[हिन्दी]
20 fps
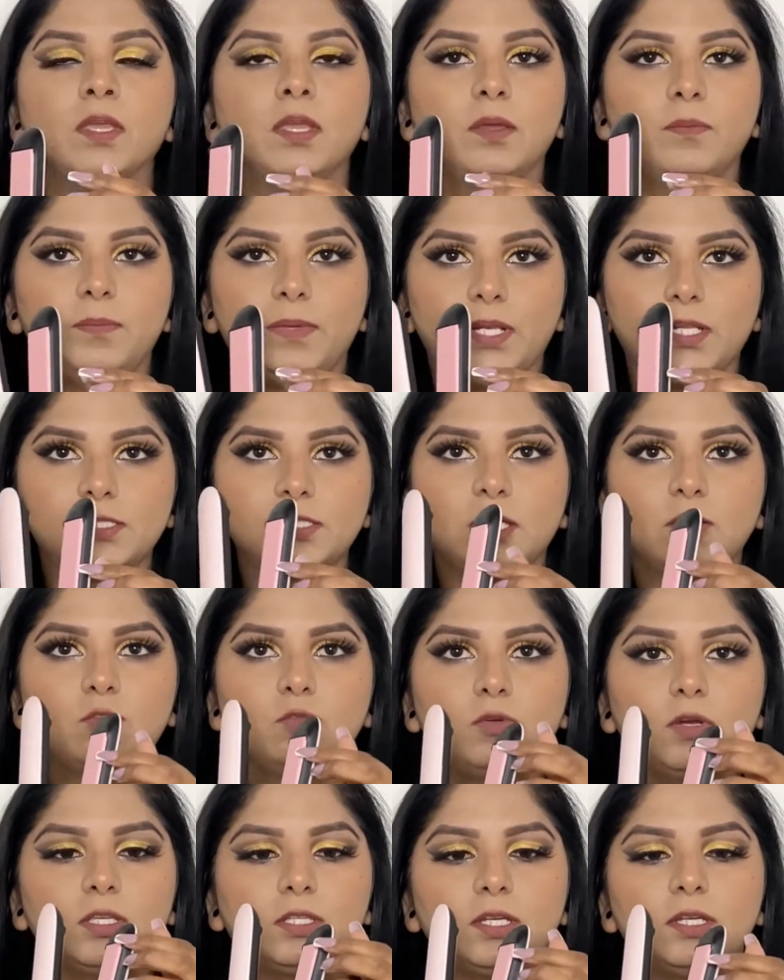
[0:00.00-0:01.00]
मेरे साथ
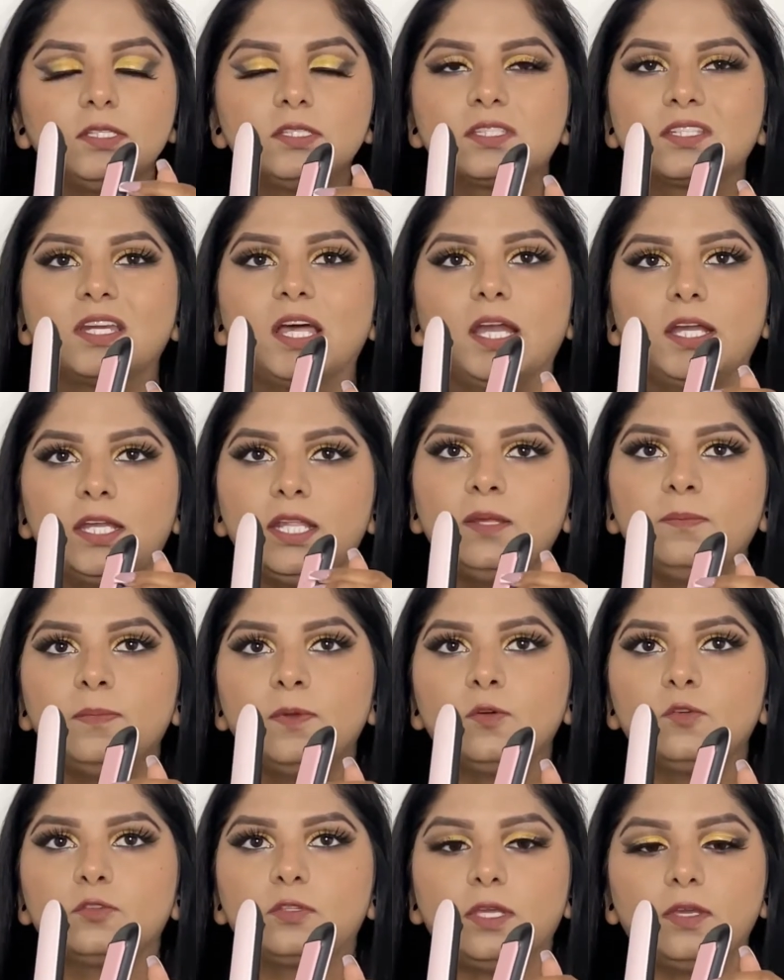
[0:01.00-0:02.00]
हुआ था स्टार्टिंग में
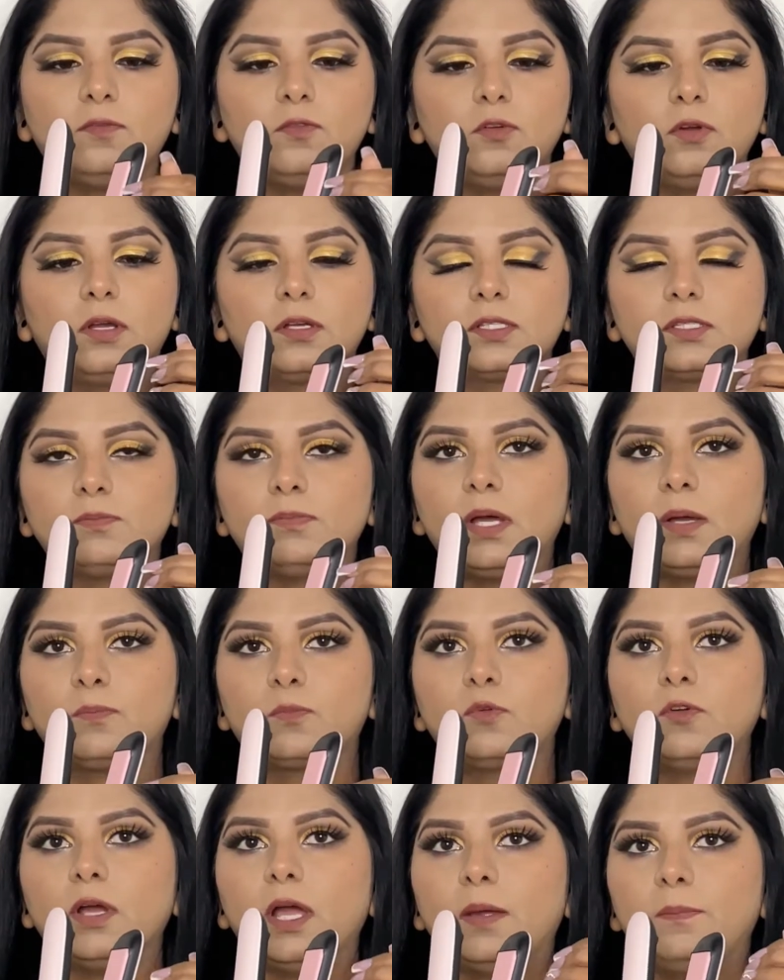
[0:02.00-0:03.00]
होता है वो जब
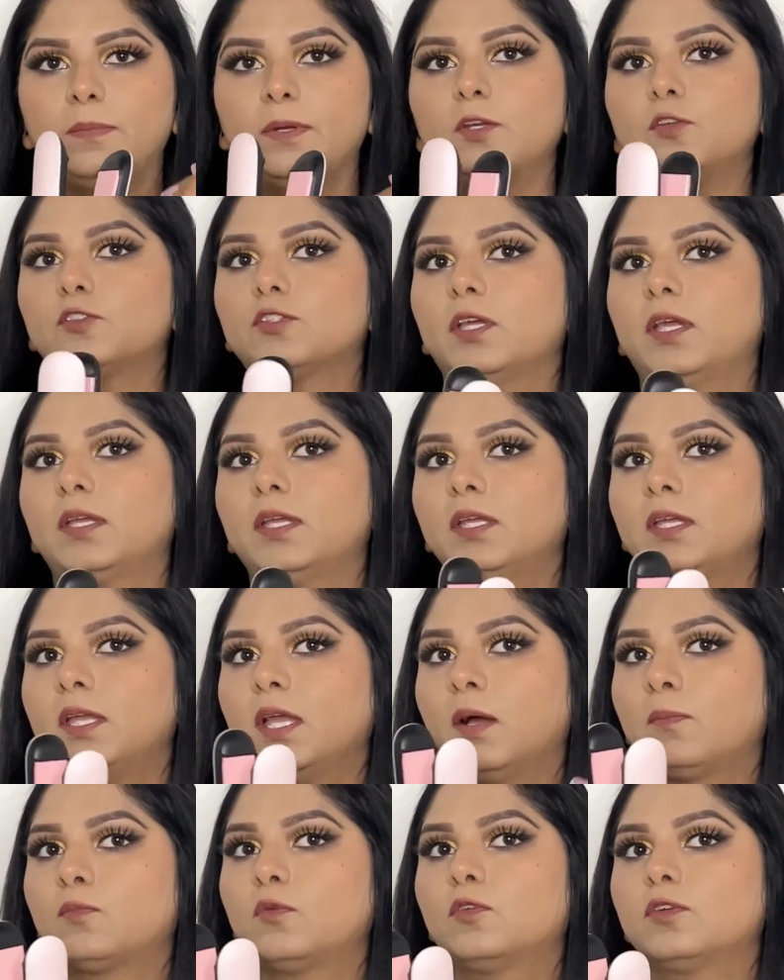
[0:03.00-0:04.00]
आपको हैबिट हो जाएगी कि
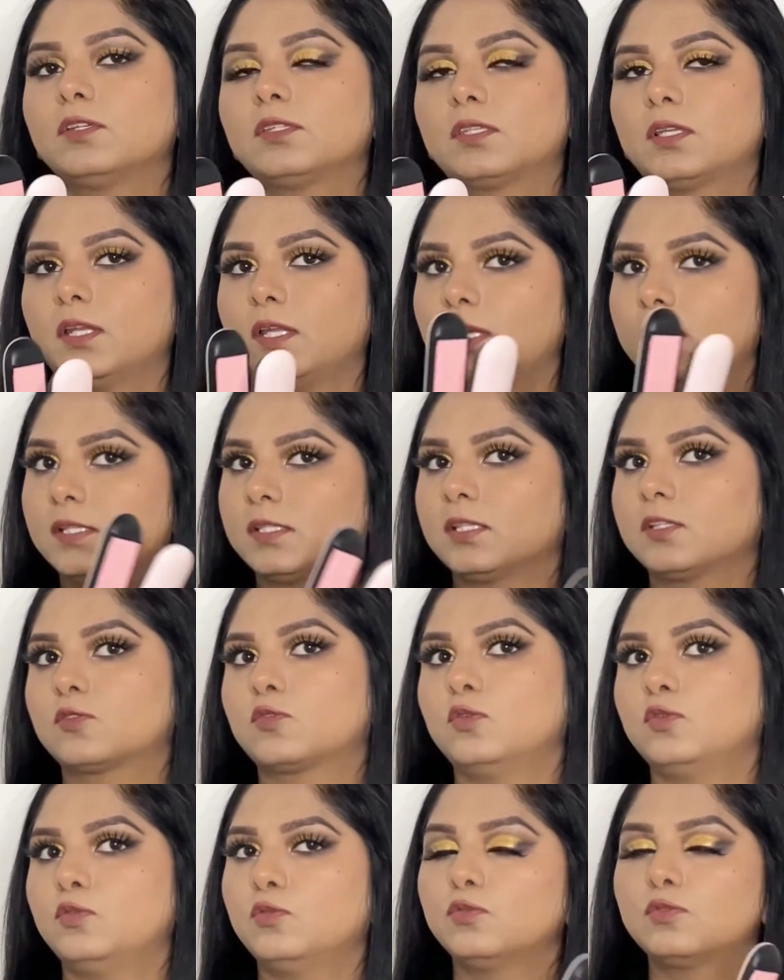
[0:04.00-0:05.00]
आपको किस तरीके से इसको
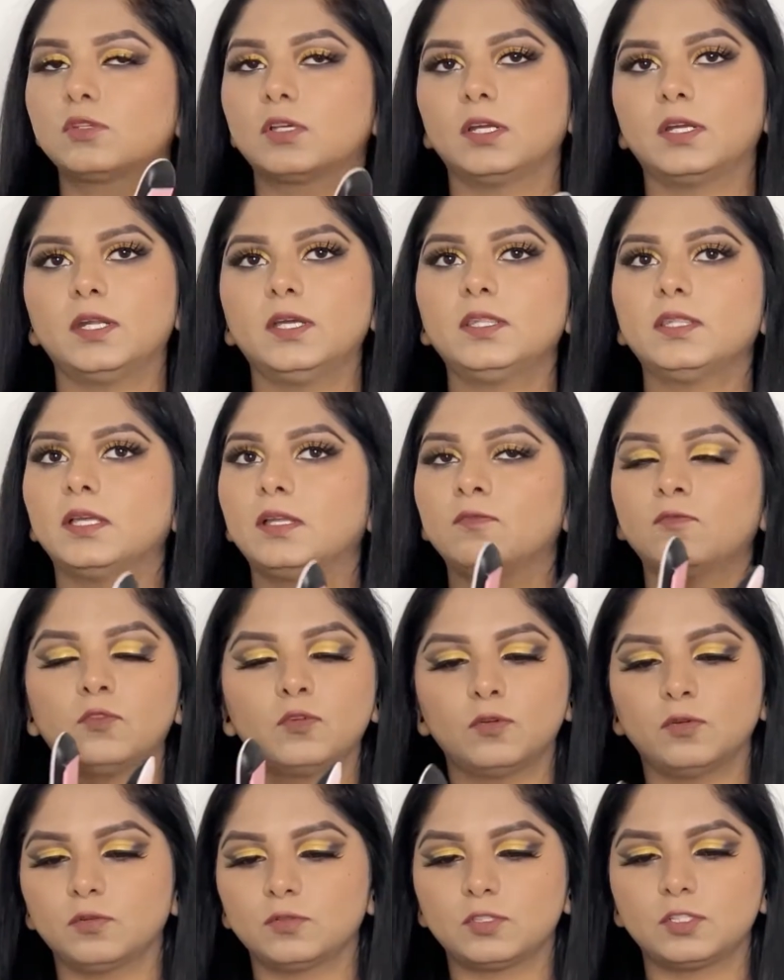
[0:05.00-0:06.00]
यूज़ करना है देन
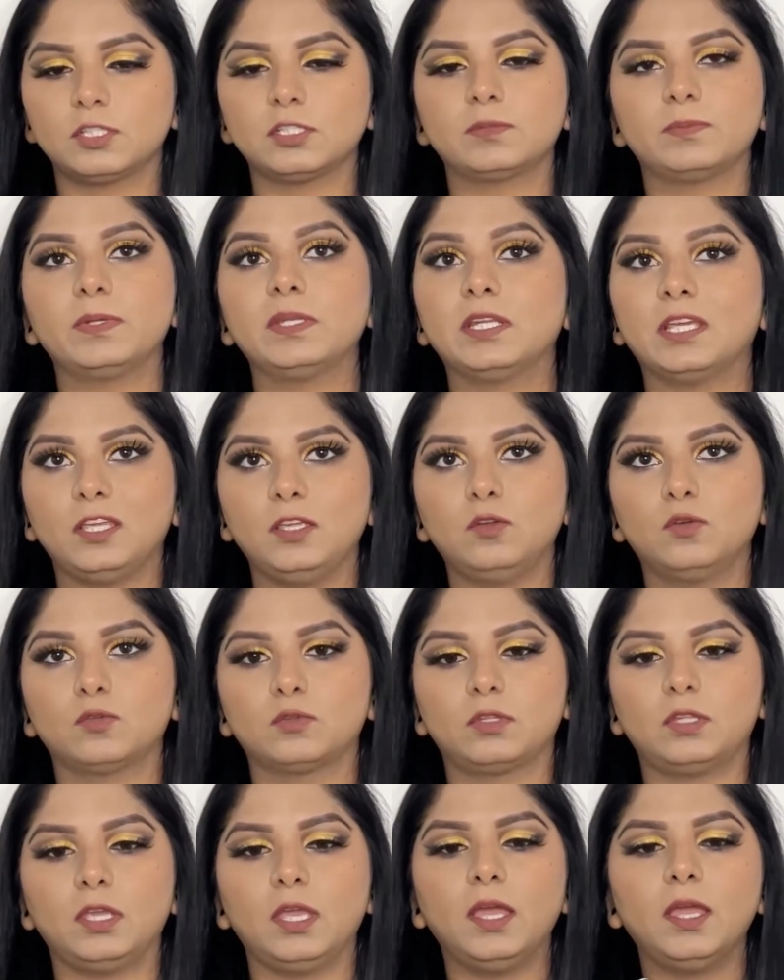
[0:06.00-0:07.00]
वो चीज़ भी नहीं
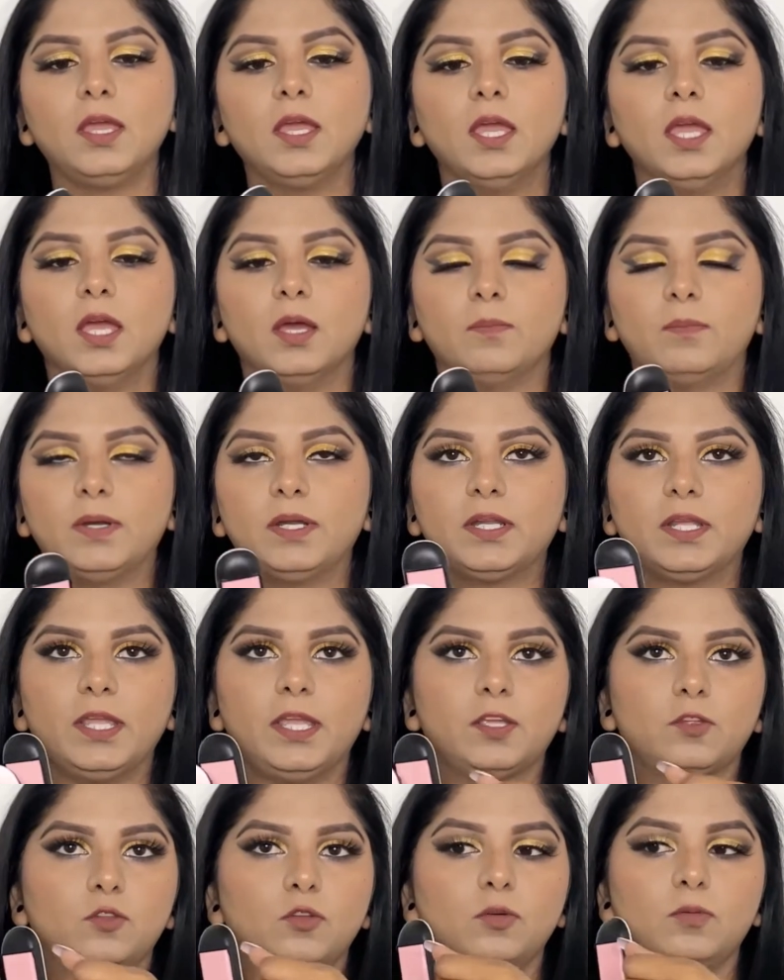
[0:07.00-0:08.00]
होती है बट
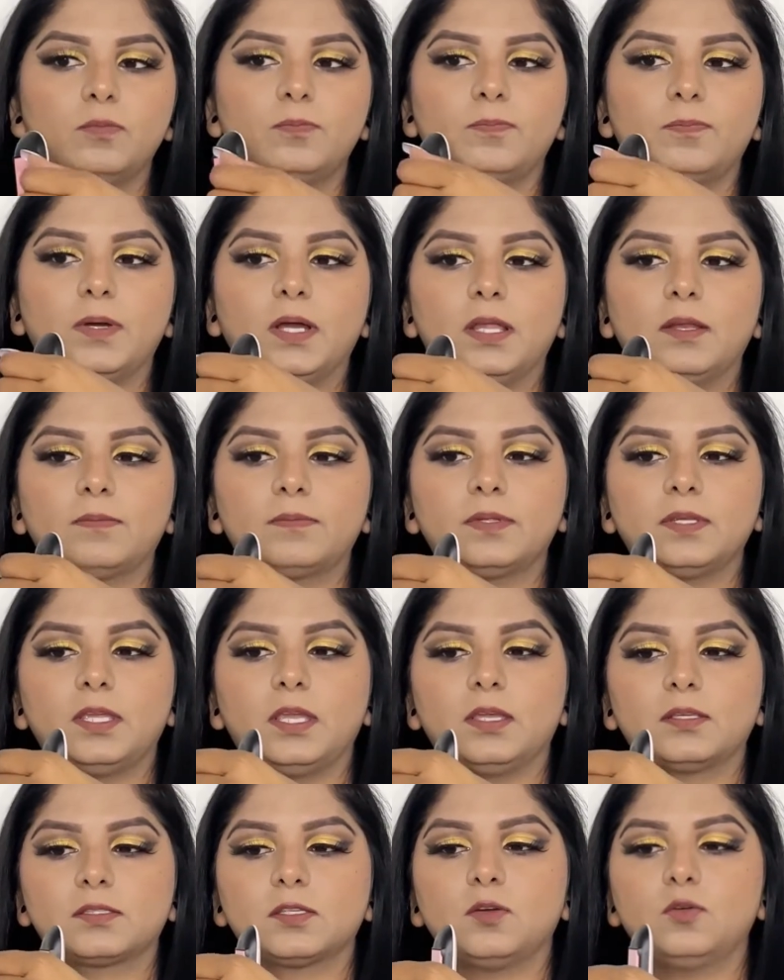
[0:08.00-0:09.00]
एक दो बार ये
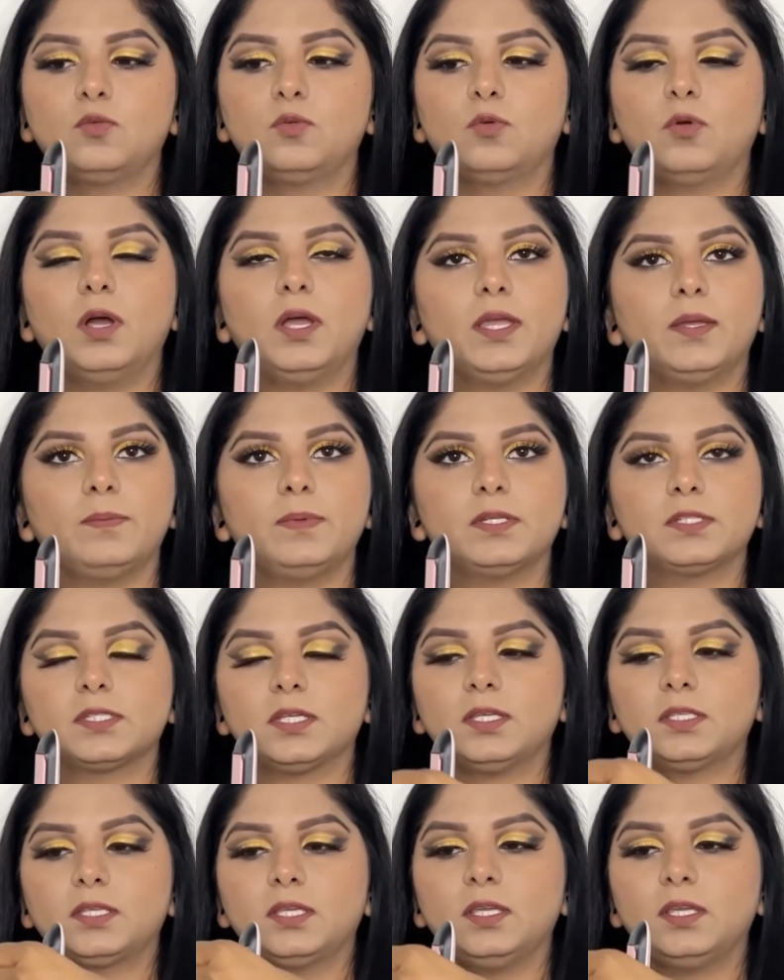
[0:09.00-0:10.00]
ऐसा हुआ है मेरे
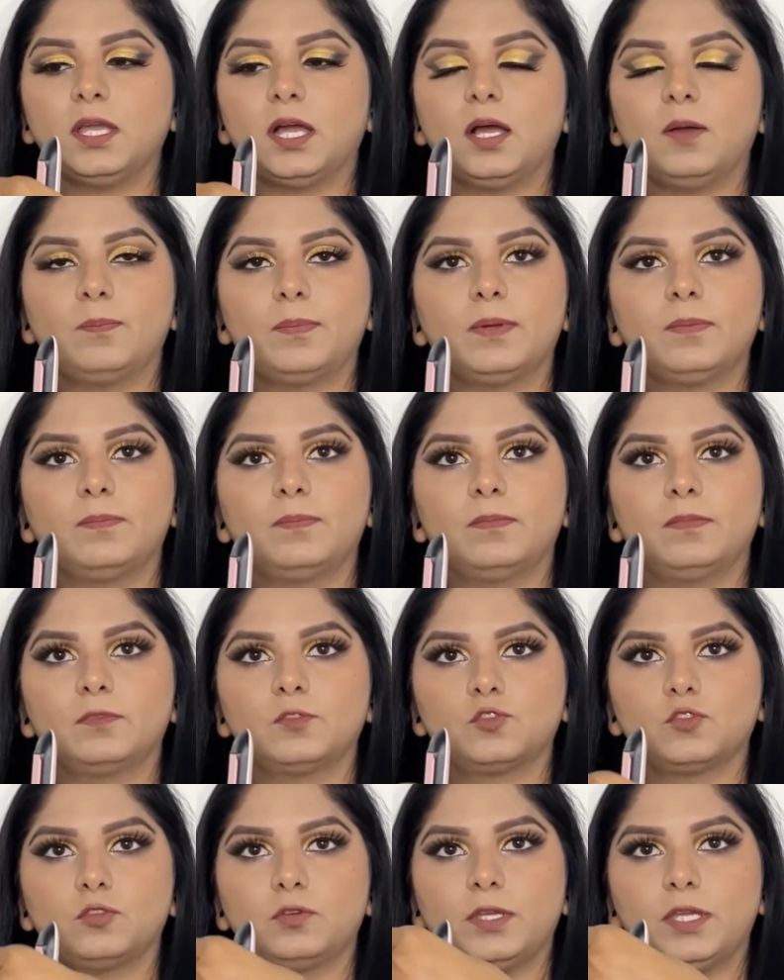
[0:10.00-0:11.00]
साथ कि यहाँ पर
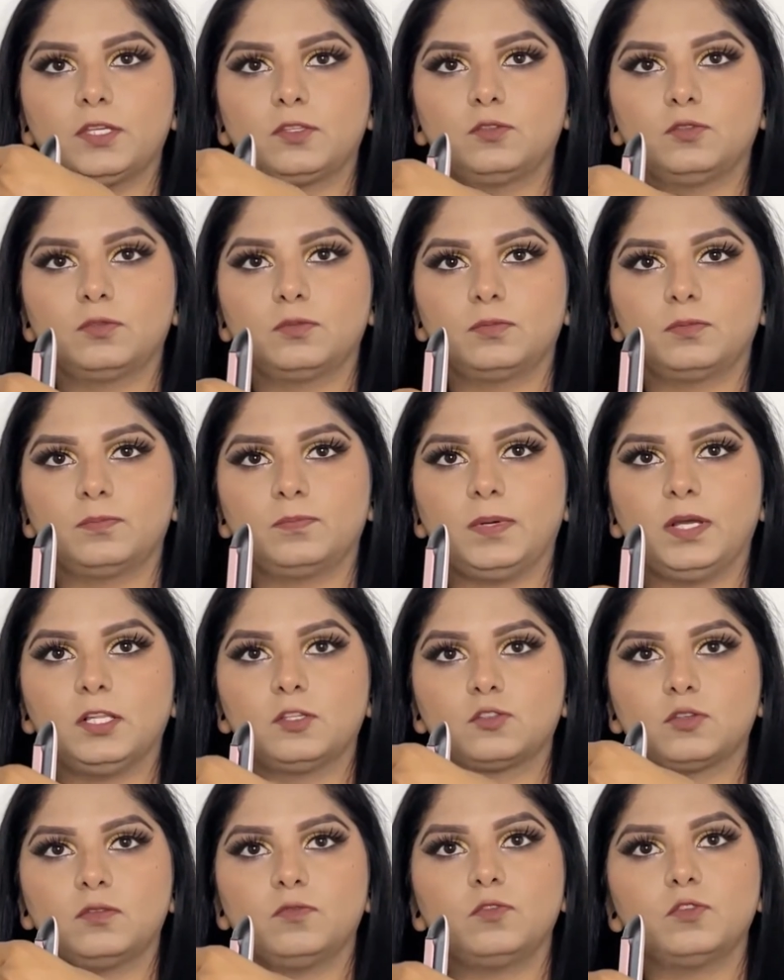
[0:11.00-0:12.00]
जो एक दो बाल
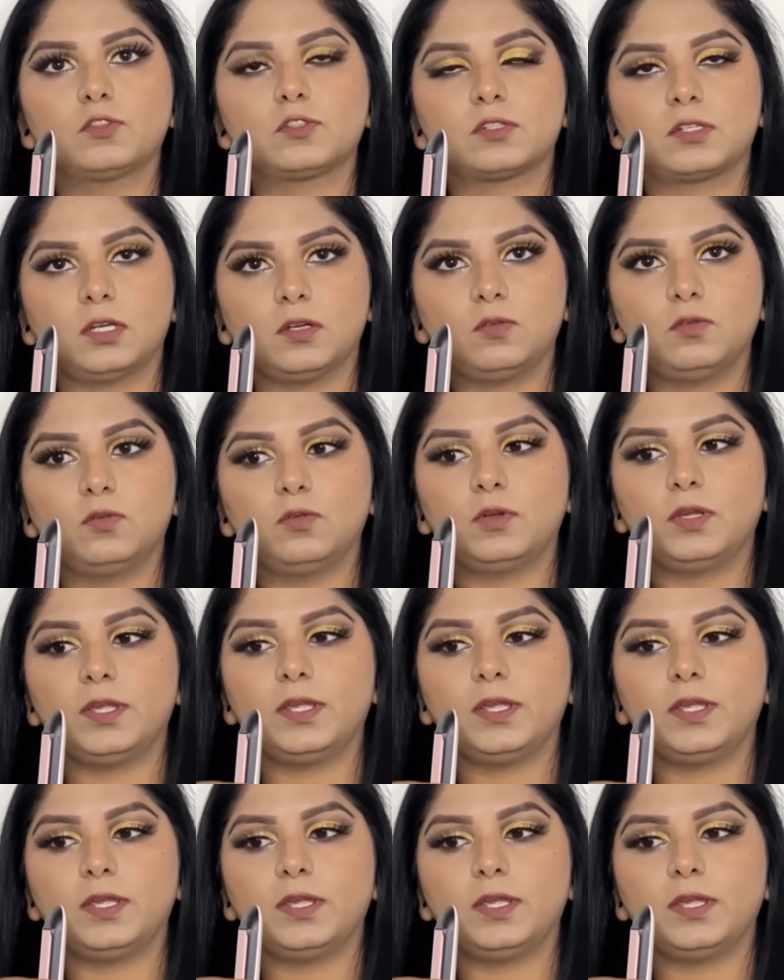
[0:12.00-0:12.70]
जो है वो स्टक हो गए